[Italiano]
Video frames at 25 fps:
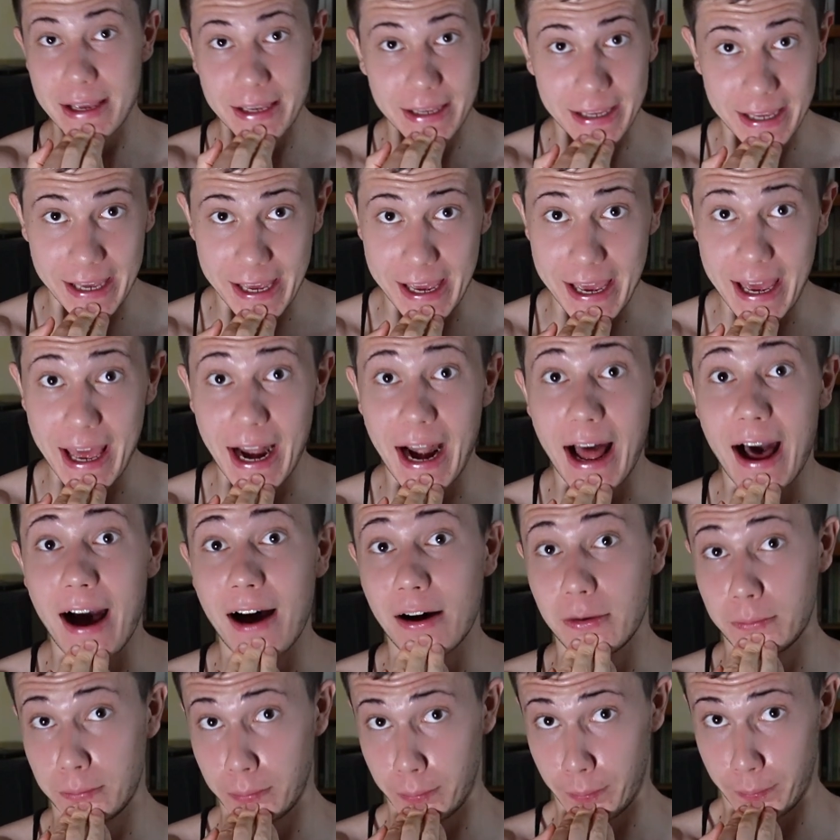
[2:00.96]
che
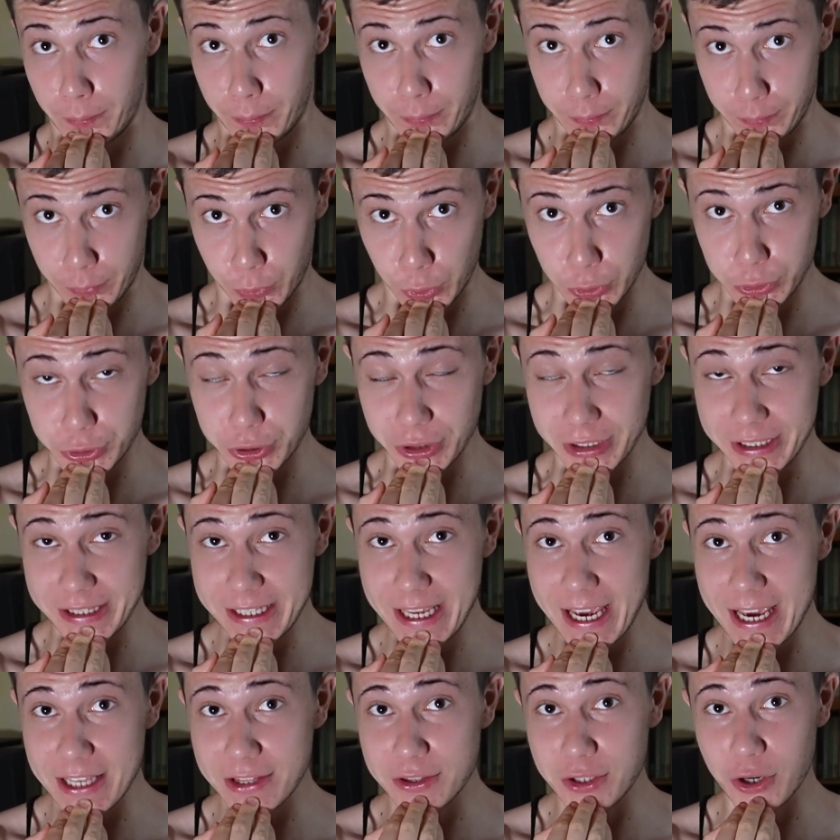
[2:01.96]
era molto
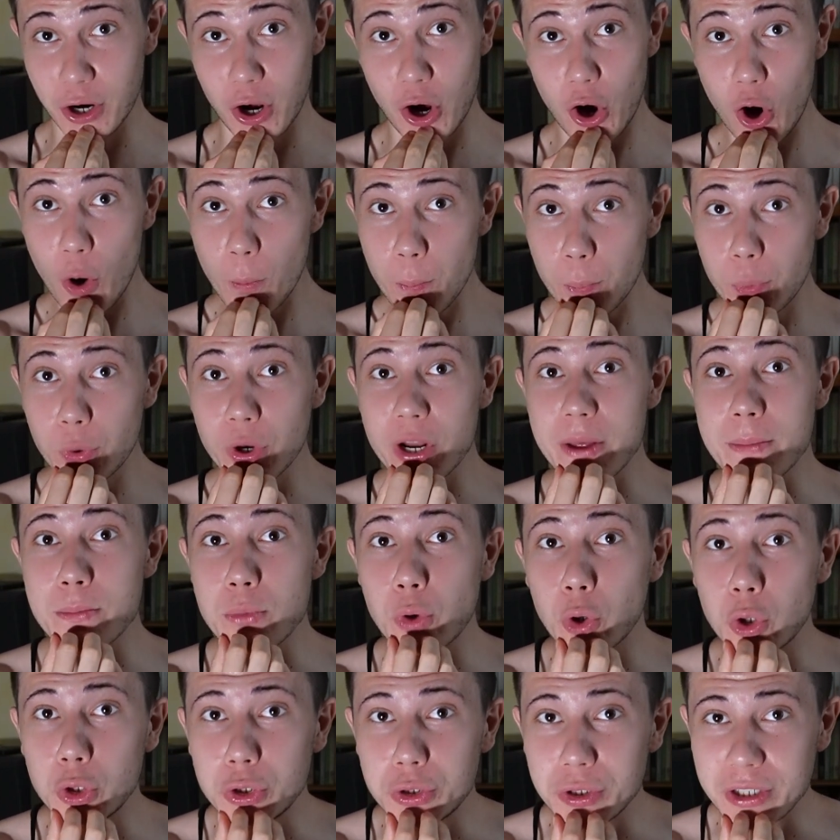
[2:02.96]
indietro oppure
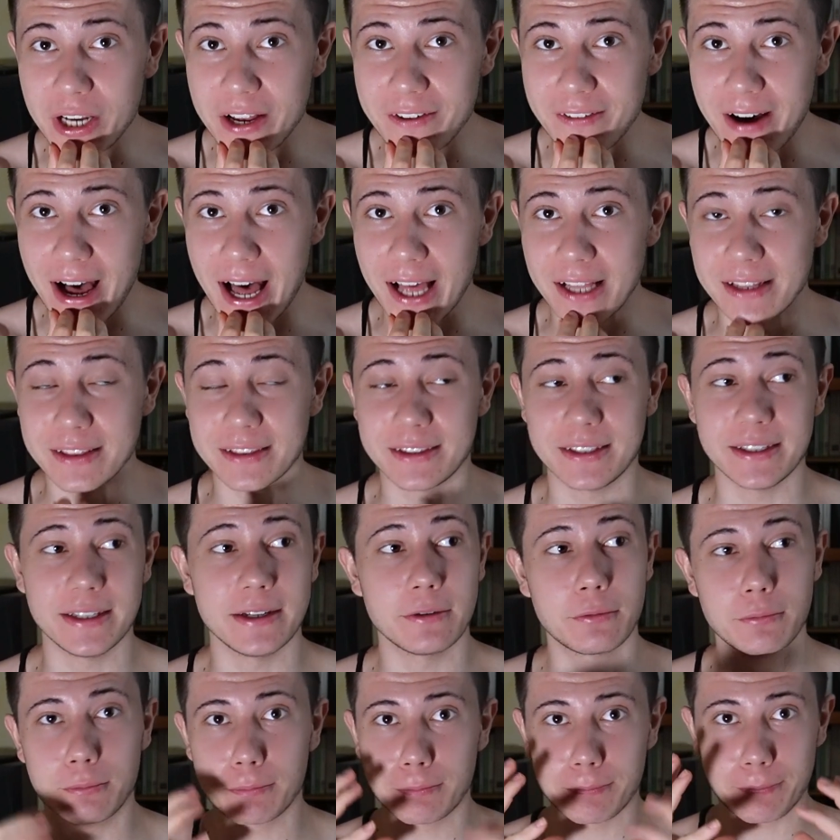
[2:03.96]
molto in
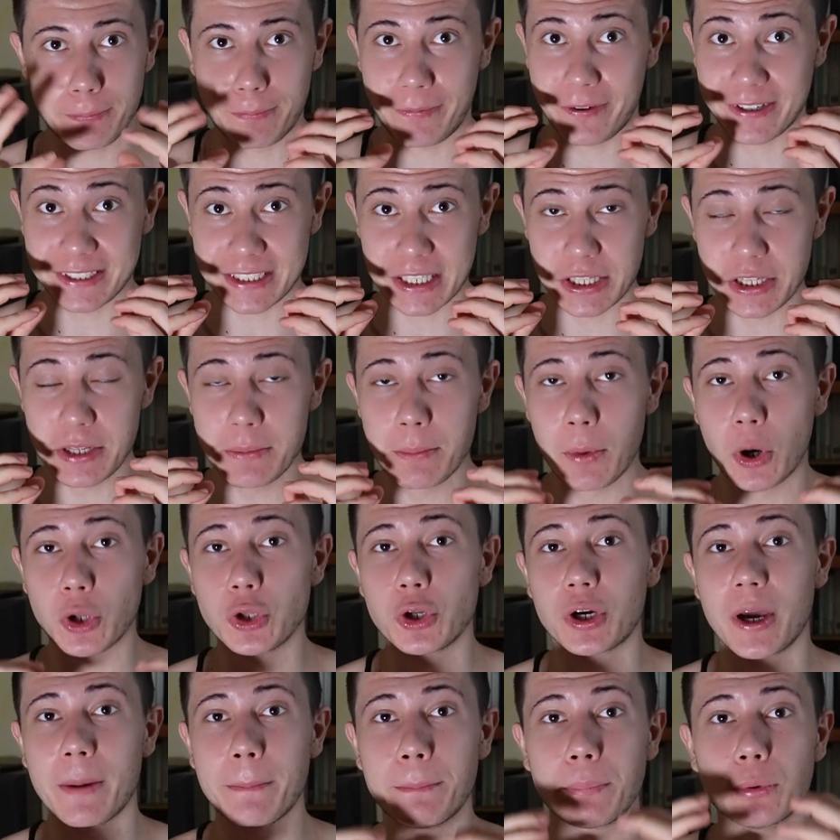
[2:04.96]
avanti facendo in modo
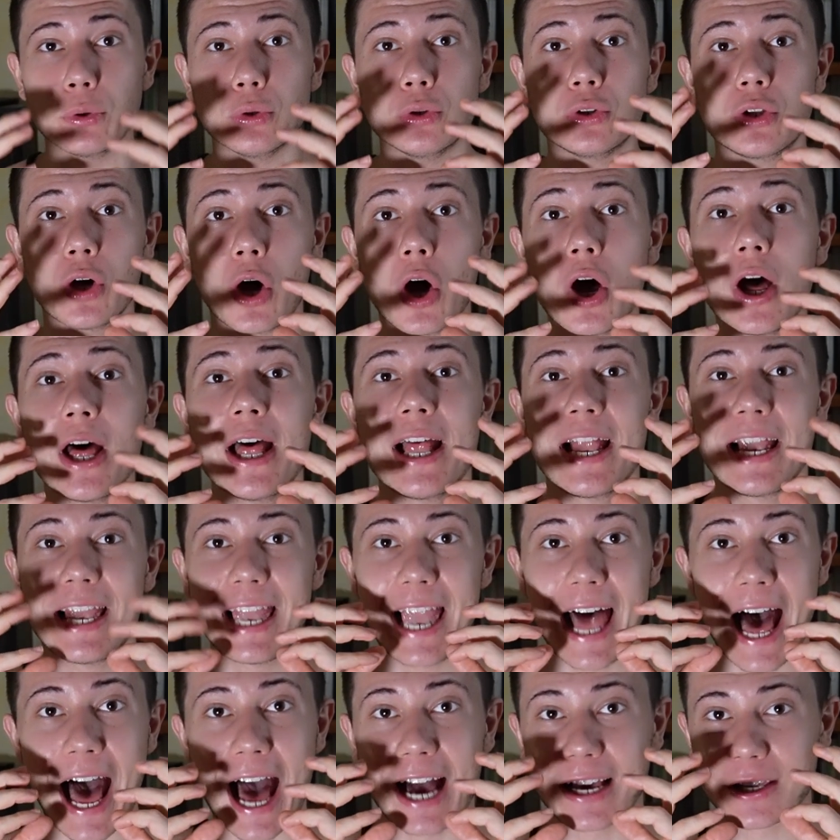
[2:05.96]
che appunto
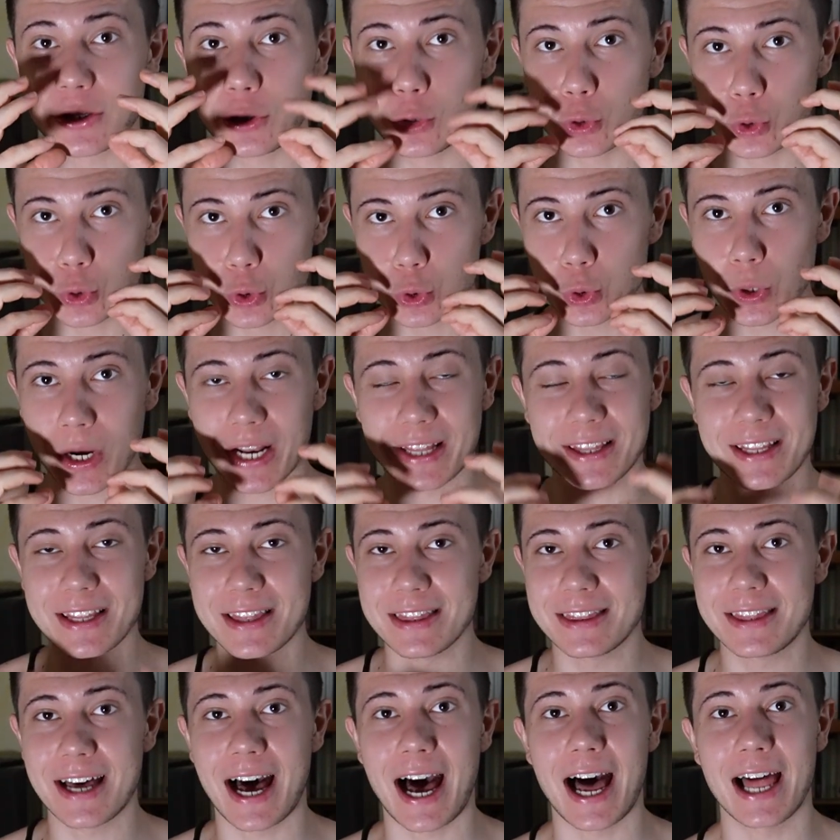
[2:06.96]
la chiusura
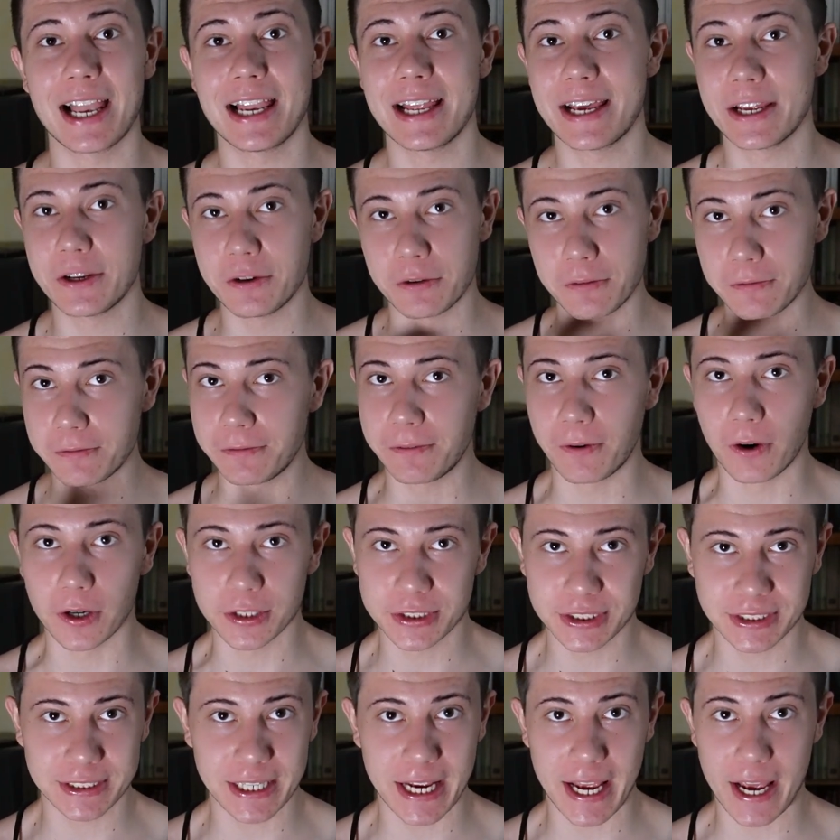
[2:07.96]
dentale non
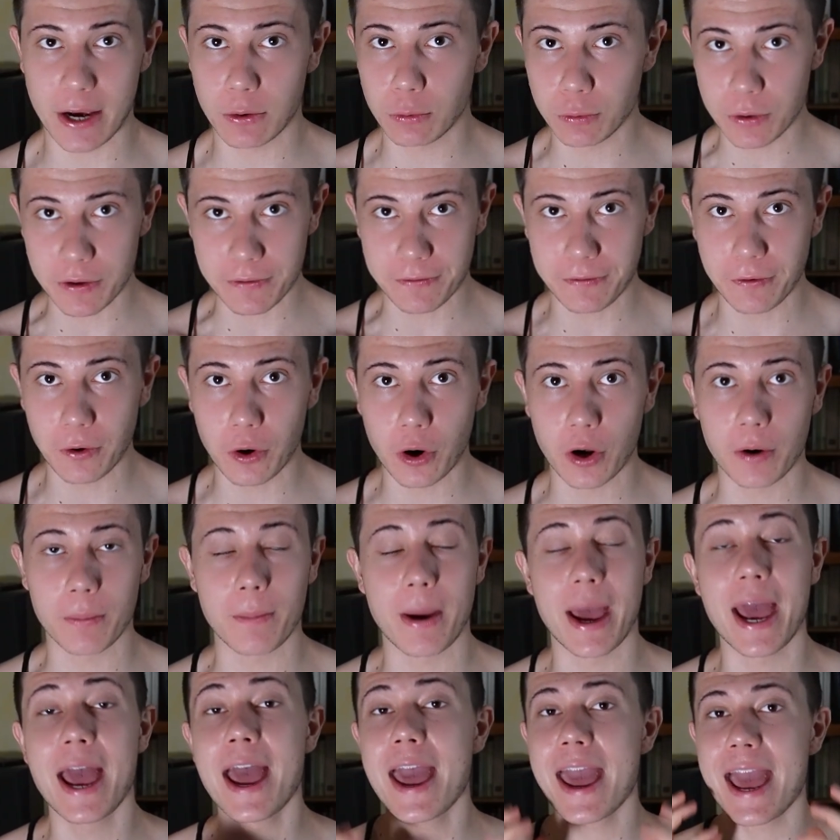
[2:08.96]
fosse
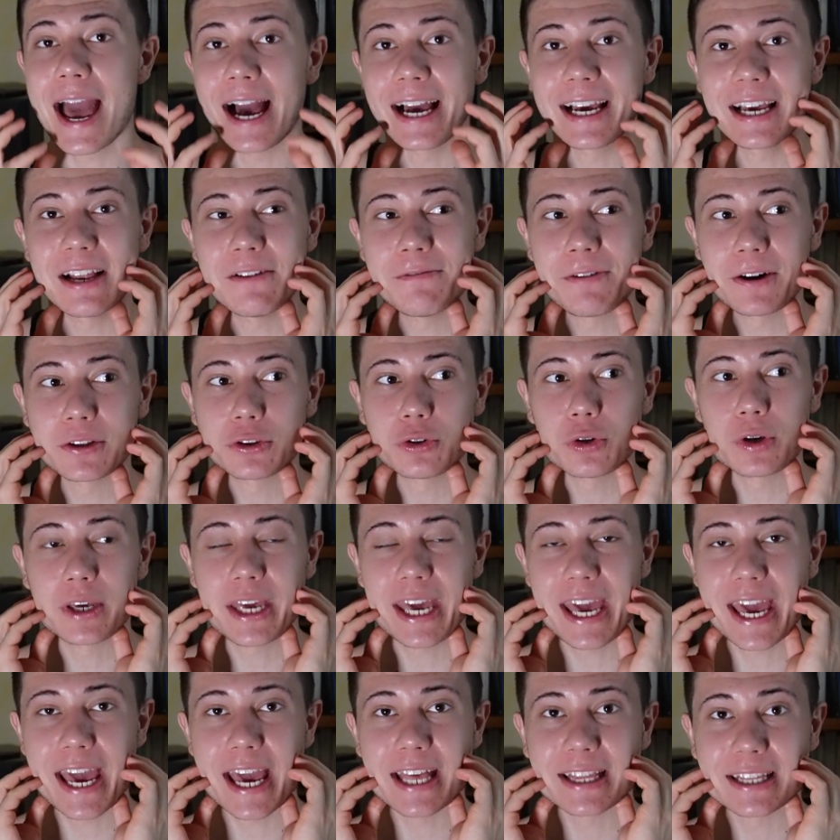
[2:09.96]
uniforme e anche il fatto
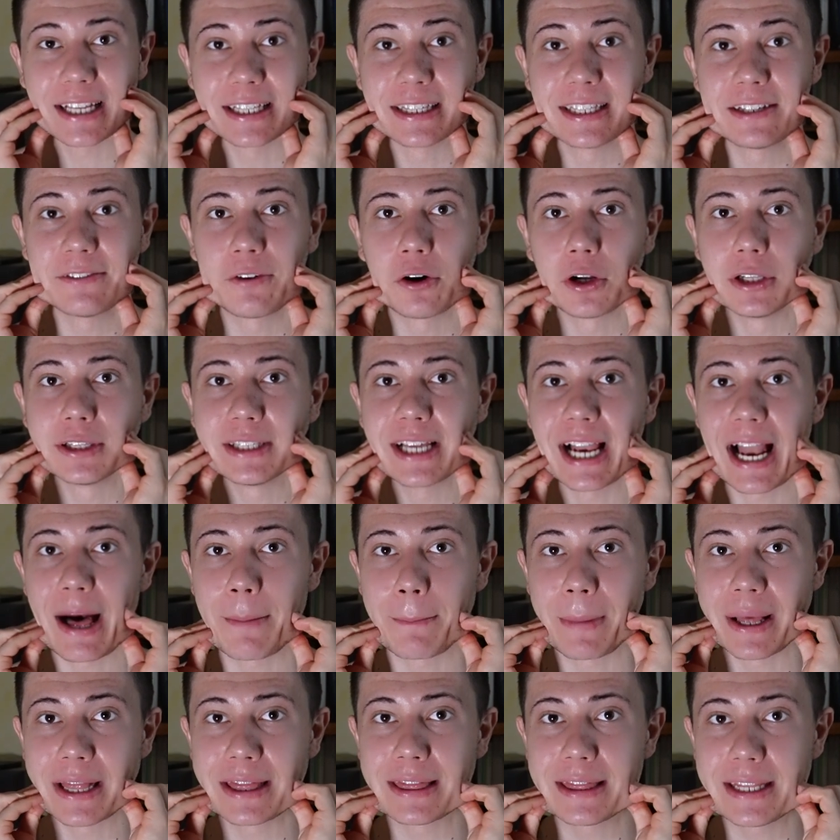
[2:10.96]
che tante volte la
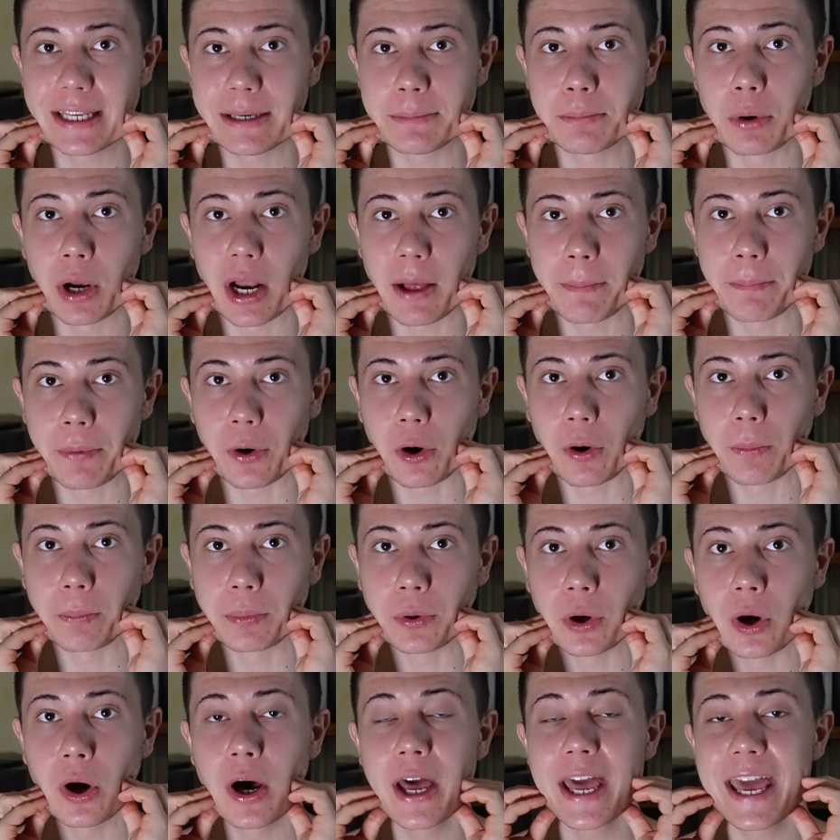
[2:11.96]
mandibola proprio